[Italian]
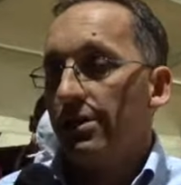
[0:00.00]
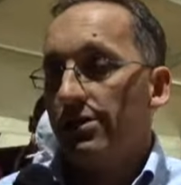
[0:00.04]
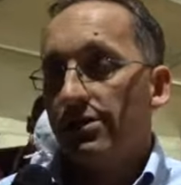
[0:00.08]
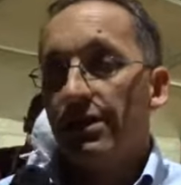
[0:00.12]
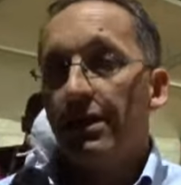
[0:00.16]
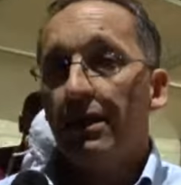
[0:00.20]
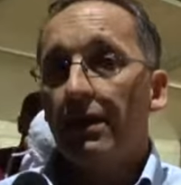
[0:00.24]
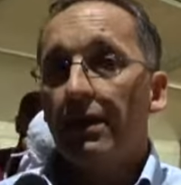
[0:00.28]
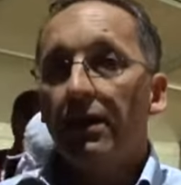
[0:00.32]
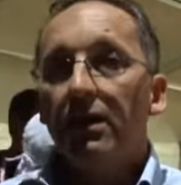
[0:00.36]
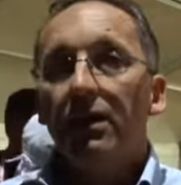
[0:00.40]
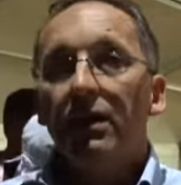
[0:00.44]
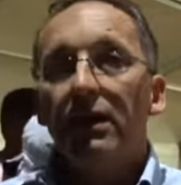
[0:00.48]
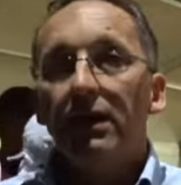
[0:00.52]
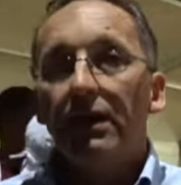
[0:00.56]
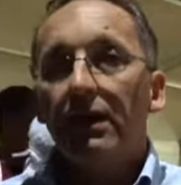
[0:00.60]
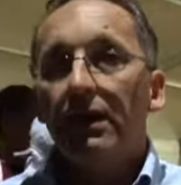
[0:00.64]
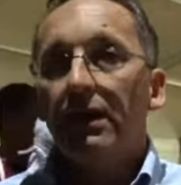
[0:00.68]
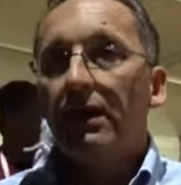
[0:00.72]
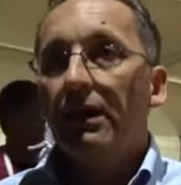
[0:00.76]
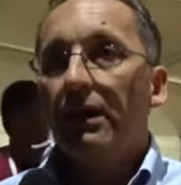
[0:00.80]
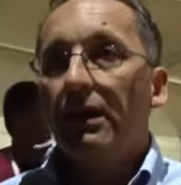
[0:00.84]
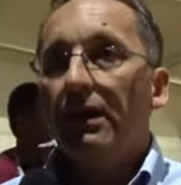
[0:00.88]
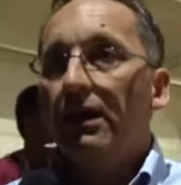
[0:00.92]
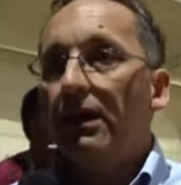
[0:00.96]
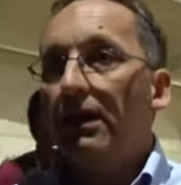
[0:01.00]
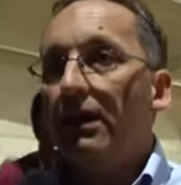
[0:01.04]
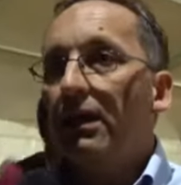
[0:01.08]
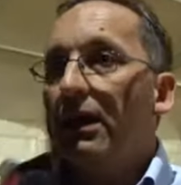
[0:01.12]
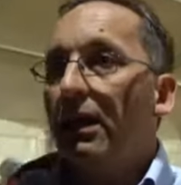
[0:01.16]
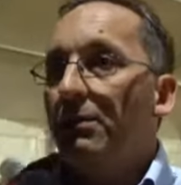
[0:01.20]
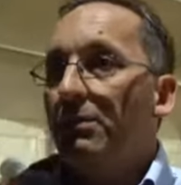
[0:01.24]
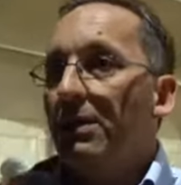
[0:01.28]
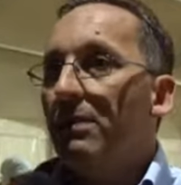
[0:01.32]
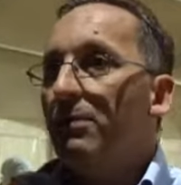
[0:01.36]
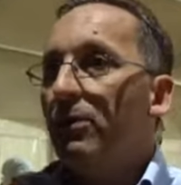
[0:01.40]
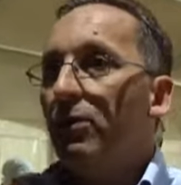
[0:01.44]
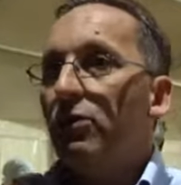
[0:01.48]
Sì, eh,
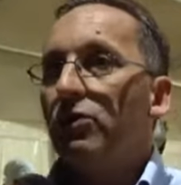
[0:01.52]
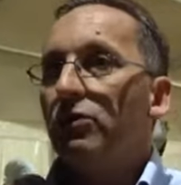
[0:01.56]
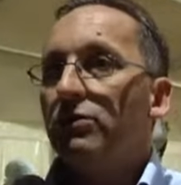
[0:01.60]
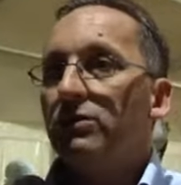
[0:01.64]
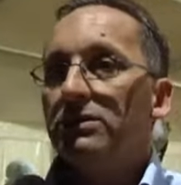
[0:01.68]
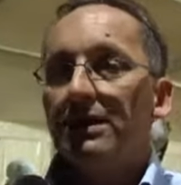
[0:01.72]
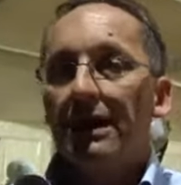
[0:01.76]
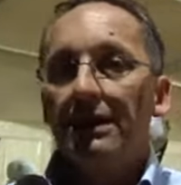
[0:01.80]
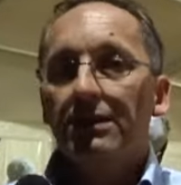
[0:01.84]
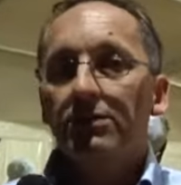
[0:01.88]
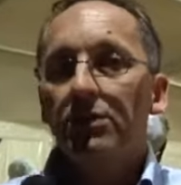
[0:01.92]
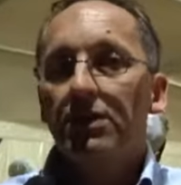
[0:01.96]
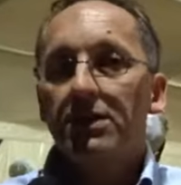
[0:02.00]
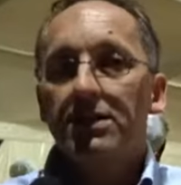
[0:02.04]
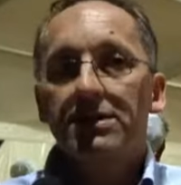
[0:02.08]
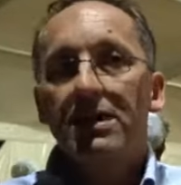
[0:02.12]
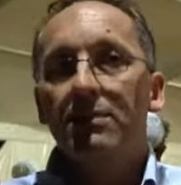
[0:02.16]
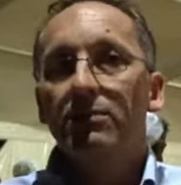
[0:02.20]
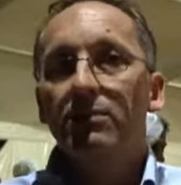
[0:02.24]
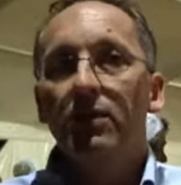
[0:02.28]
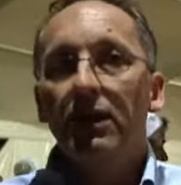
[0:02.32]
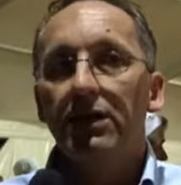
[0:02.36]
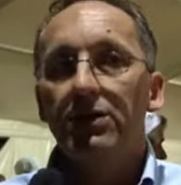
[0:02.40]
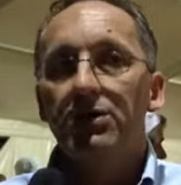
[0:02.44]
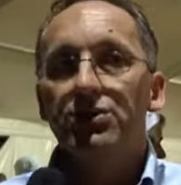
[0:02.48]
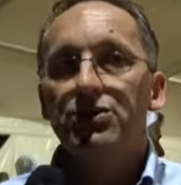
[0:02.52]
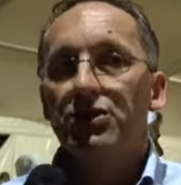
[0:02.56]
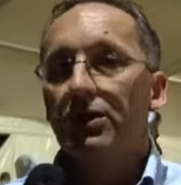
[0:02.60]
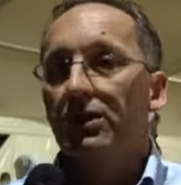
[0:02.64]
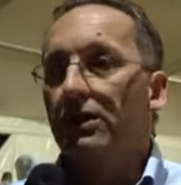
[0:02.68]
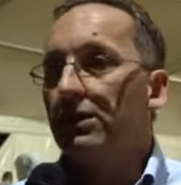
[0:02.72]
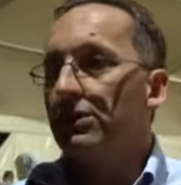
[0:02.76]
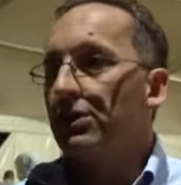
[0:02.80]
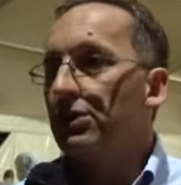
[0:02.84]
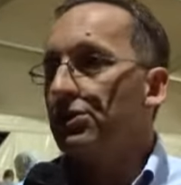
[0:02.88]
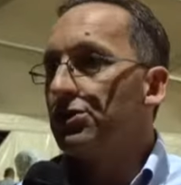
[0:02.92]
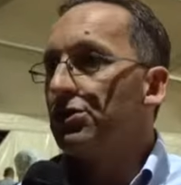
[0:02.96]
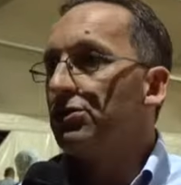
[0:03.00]
abbiamo contato che siamo all'incirca
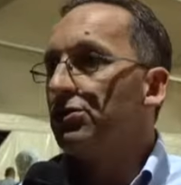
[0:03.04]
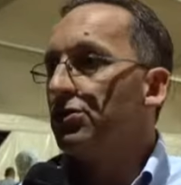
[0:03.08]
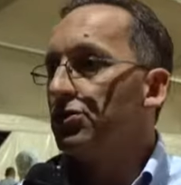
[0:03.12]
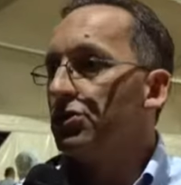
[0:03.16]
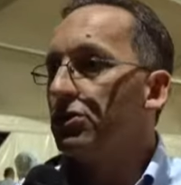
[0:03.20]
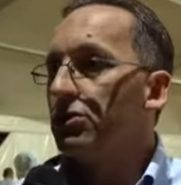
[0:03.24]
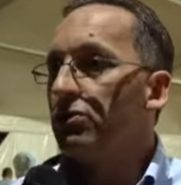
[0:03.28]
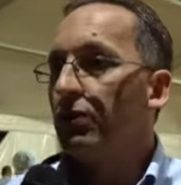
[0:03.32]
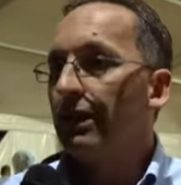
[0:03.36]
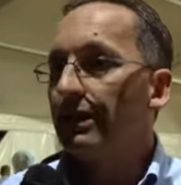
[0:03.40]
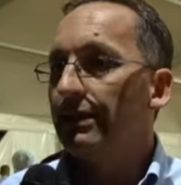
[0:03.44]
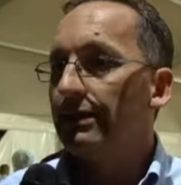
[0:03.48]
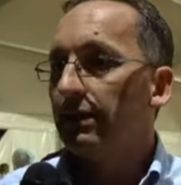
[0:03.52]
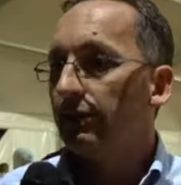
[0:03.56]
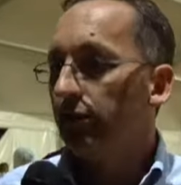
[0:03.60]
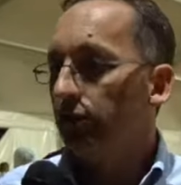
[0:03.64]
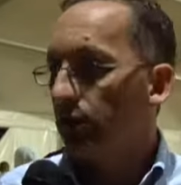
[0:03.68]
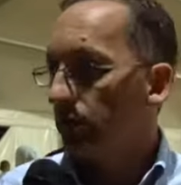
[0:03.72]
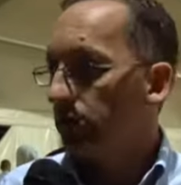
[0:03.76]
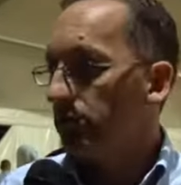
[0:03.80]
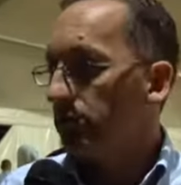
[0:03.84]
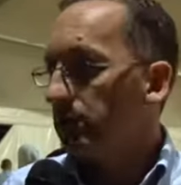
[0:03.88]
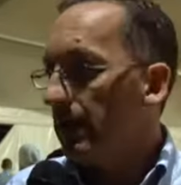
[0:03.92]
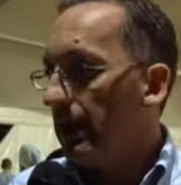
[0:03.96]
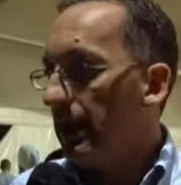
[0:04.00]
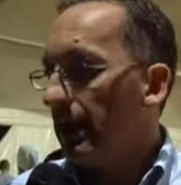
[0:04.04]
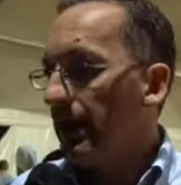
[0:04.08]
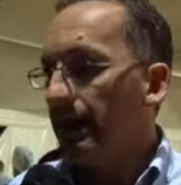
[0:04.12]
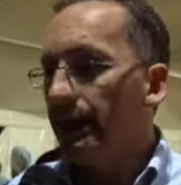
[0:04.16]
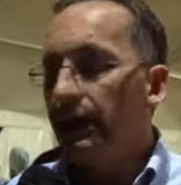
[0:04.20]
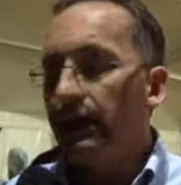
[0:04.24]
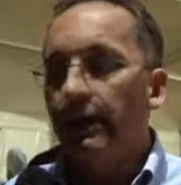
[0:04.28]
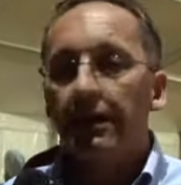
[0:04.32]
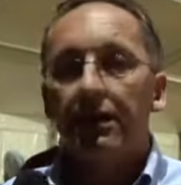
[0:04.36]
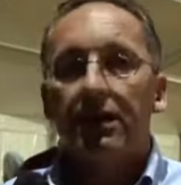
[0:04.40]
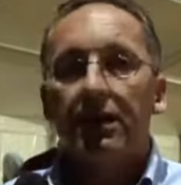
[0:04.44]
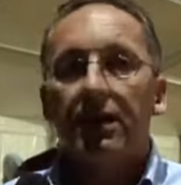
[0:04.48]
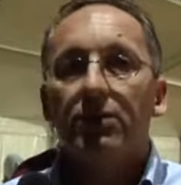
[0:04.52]
350
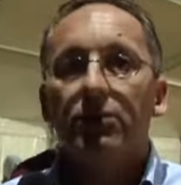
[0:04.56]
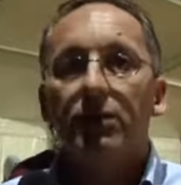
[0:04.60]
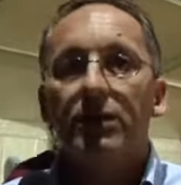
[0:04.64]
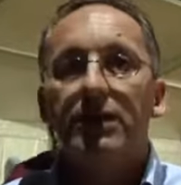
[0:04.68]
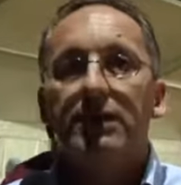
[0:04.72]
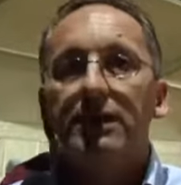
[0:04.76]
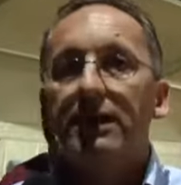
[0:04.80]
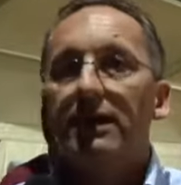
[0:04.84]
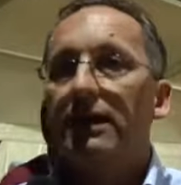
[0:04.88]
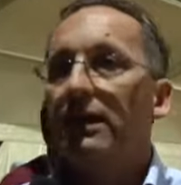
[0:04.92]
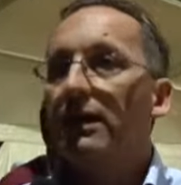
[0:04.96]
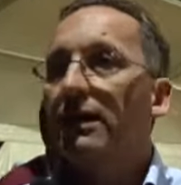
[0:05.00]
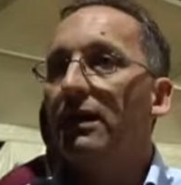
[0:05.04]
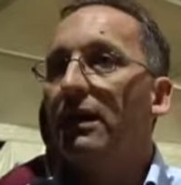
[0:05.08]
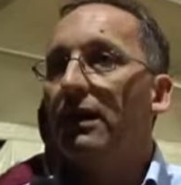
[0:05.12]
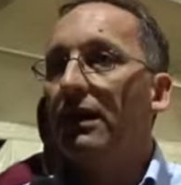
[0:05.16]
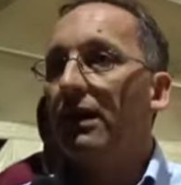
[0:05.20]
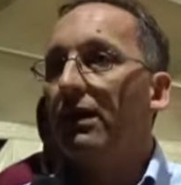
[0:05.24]
volontari che quindi eh,